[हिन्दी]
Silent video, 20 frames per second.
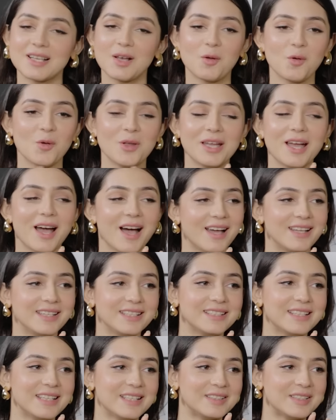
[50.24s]
ऐसा कोई
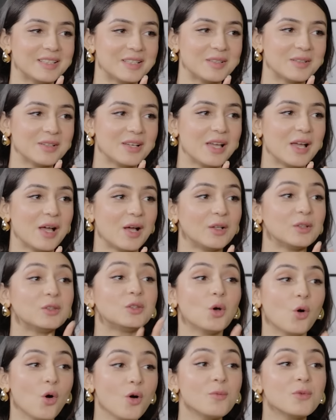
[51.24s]
कहानी नहीं थी कोई
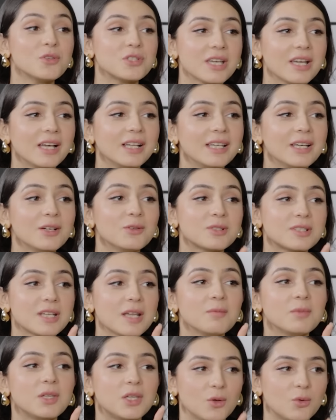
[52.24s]
कहानी दो मुझे अली उस टाइम